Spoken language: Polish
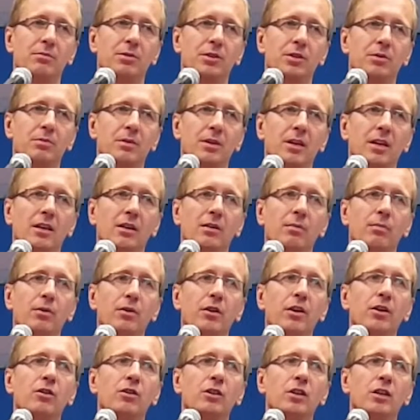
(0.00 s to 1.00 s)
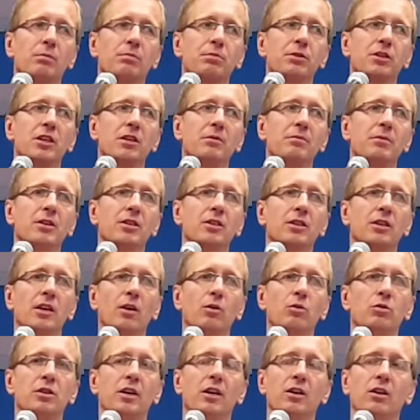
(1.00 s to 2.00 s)
Powiedzielibyśmy: Dopóki go nie
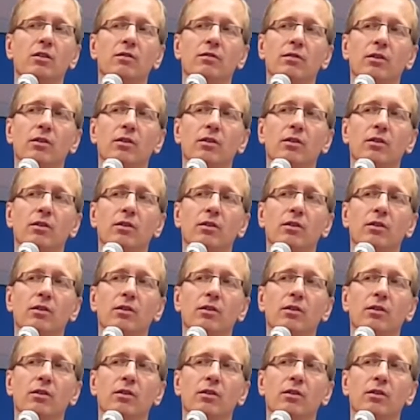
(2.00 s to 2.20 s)
przyjmiesz,